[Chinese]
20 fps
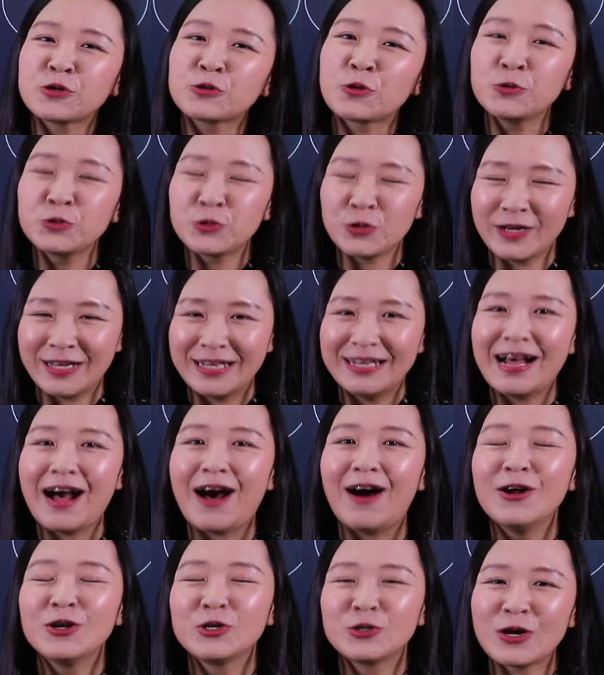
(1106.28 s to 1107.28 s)
锤同学很
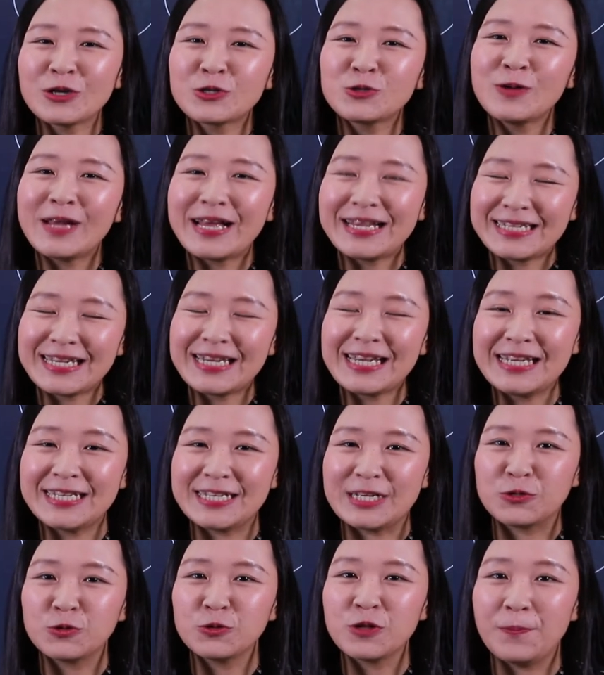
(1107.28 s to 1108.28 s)
好，抓住了 S a T
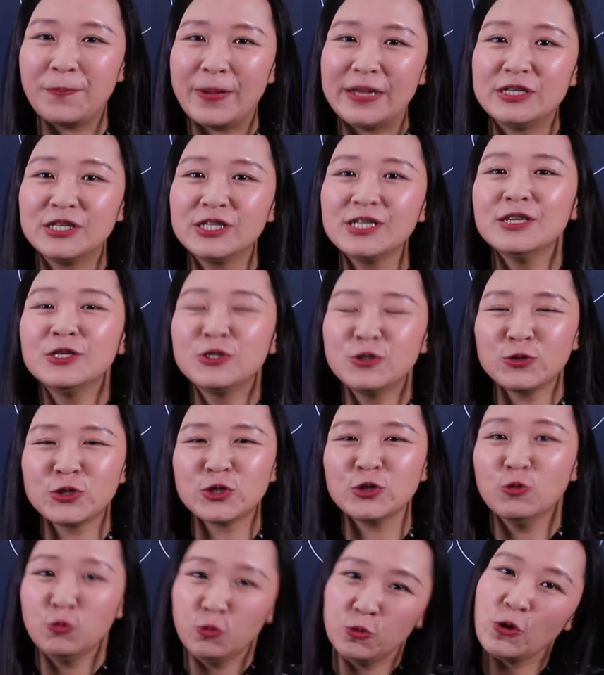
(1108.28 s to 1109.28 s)
写作的本质，就
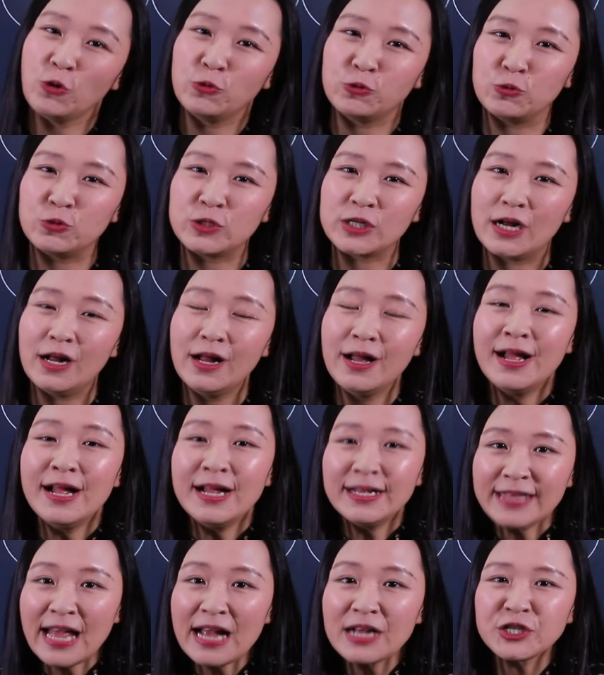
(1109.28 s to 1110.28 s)
是忽悠读者。
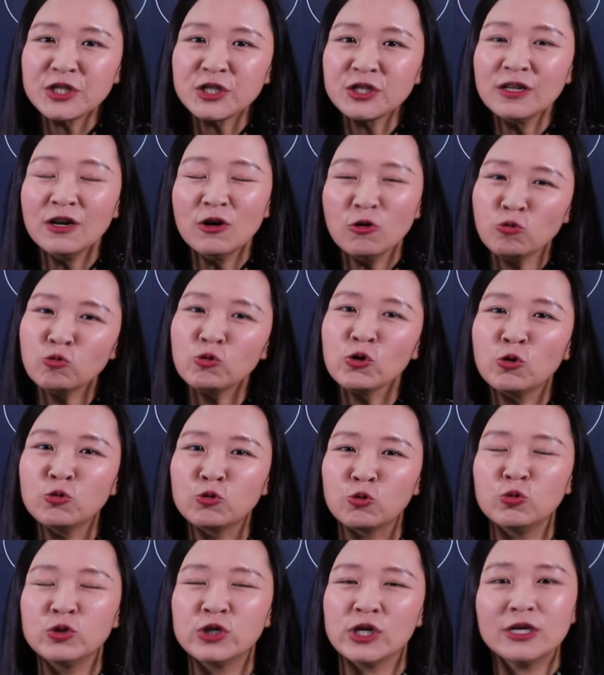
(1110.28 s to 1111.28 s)
但是呢，忽悠
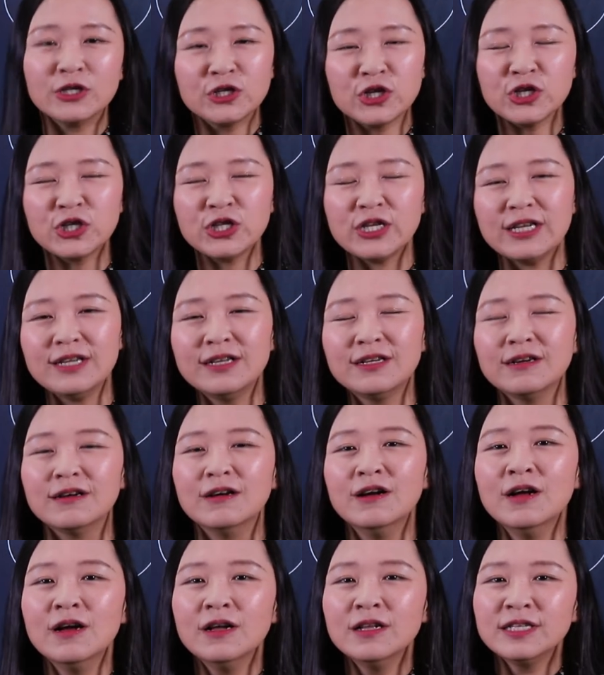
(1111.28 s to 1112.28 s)
读者这是一
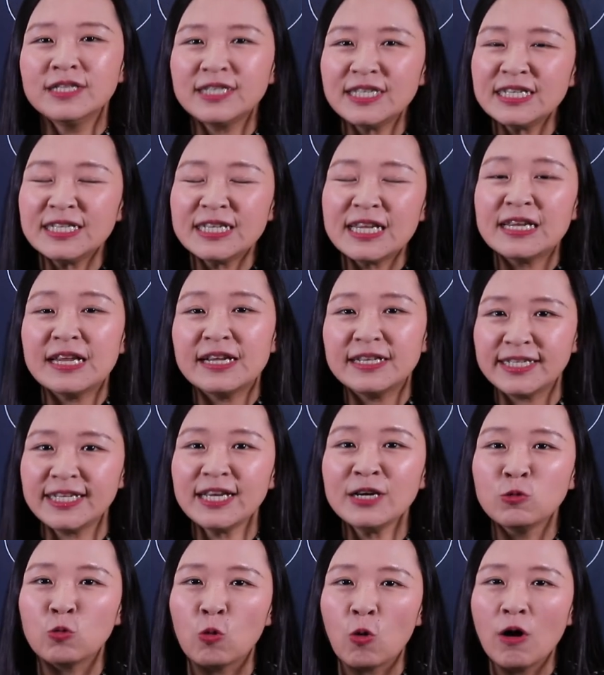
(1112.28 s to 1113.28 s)
个既定的
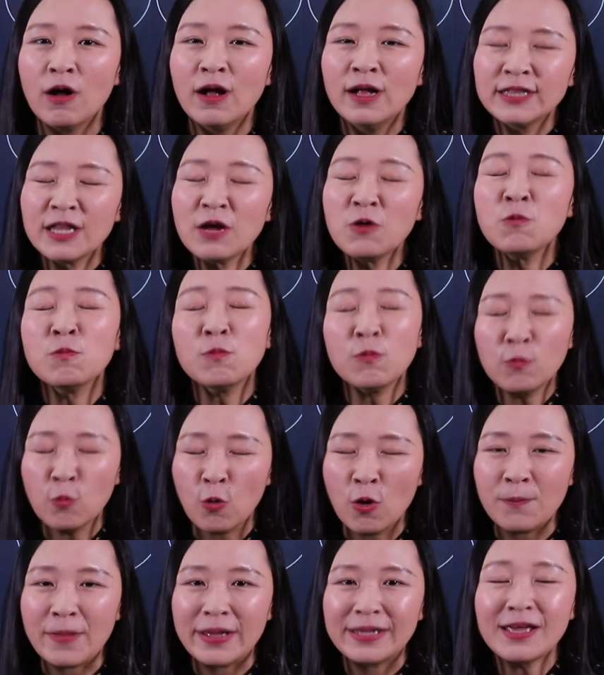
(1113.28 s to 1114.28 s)
结果。那
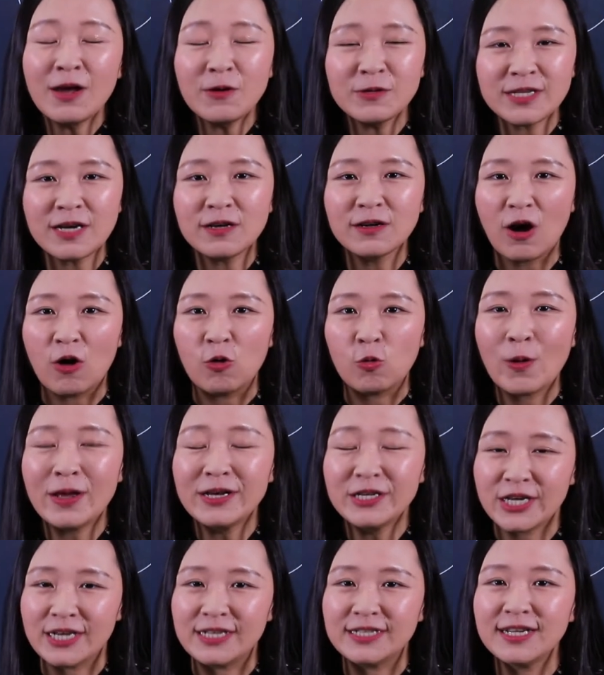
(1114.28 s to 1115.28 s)
我们要向考
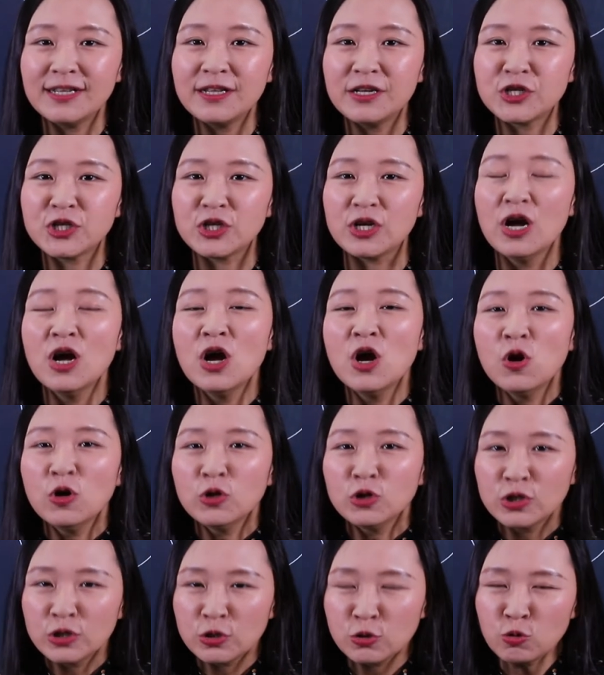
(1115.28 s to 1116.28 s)
官呈现的是，
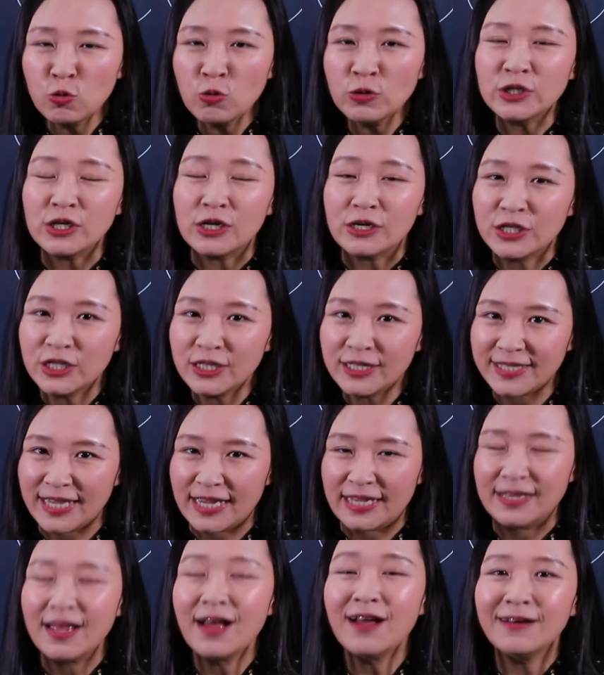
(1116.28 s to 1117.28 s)
作者是
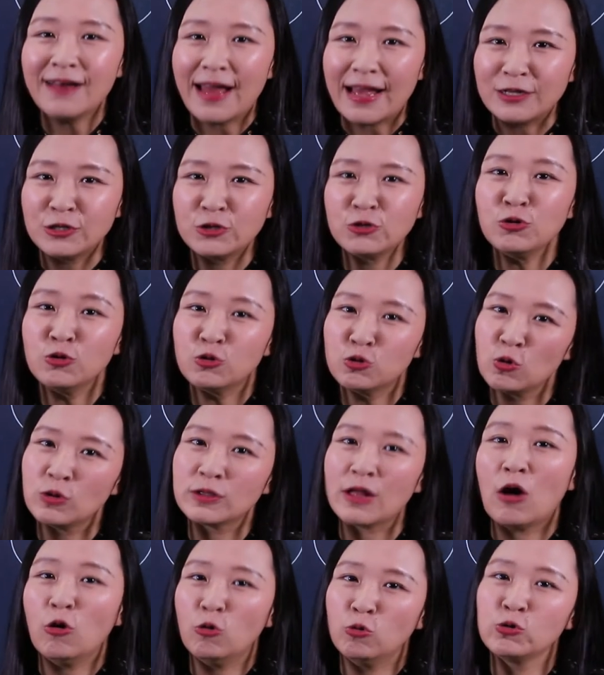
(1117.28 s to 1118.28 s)
怎样来去做
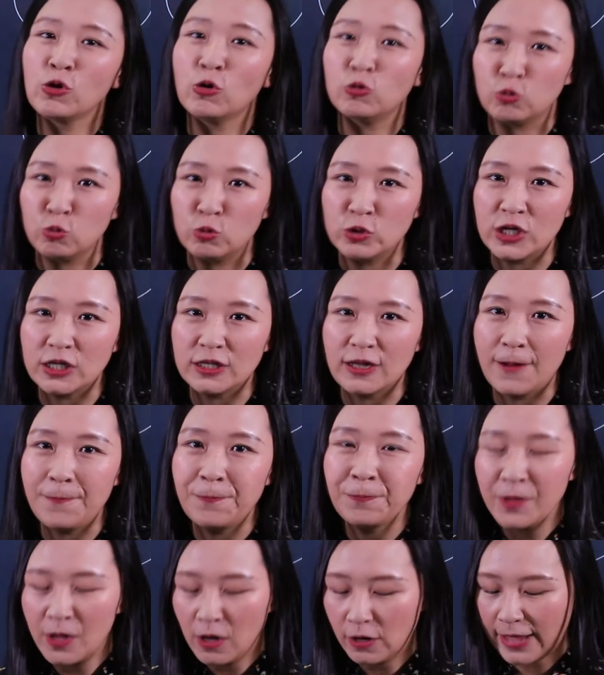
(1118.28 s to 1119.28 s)
到忽悠读者的。
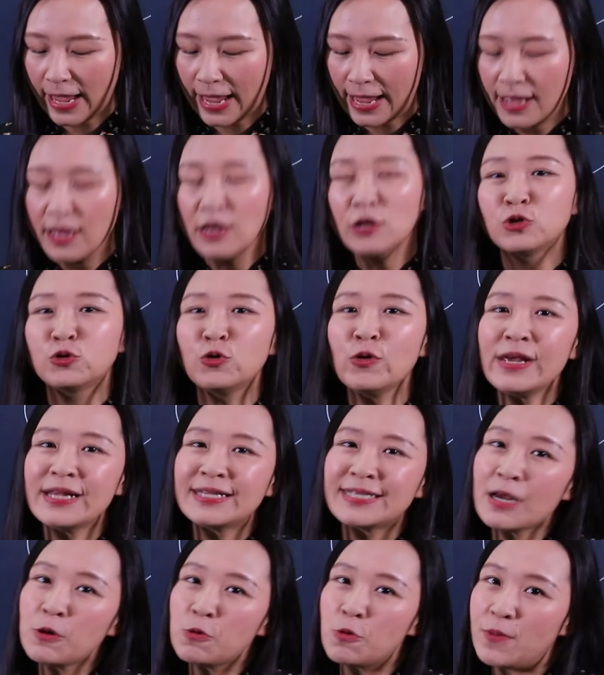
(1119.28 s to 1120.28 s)
OK，所以
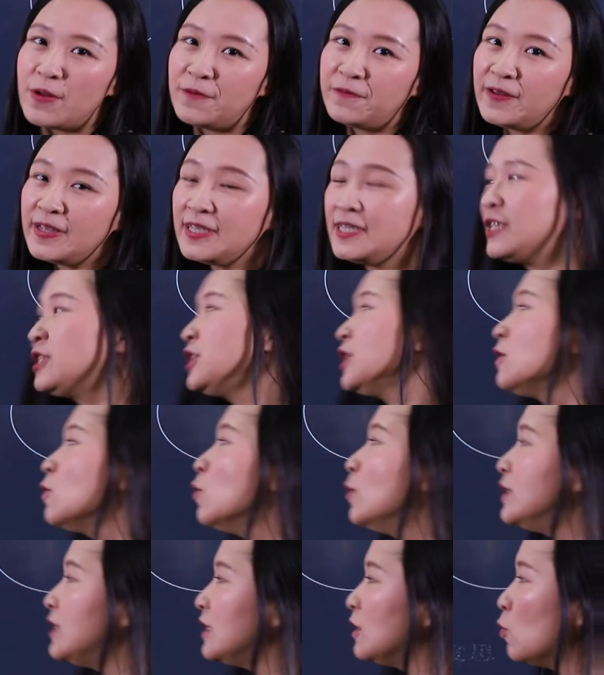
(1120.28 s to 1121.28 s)
在我们分析这个
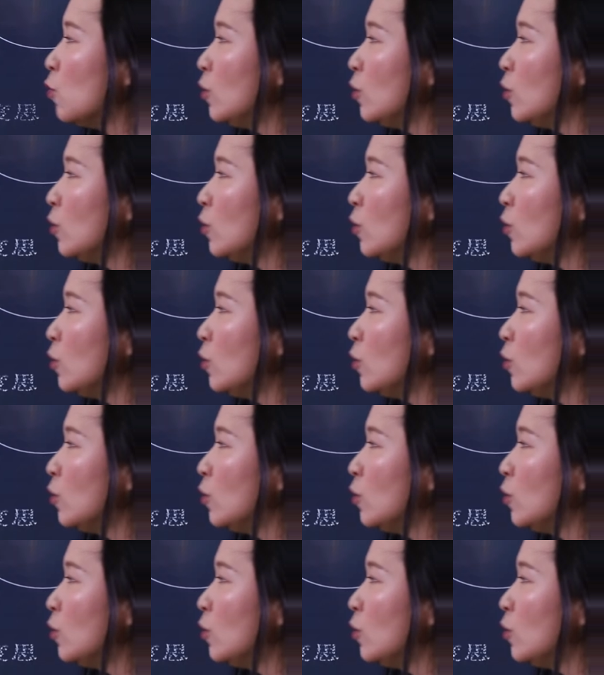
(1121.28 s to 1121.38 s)
问题的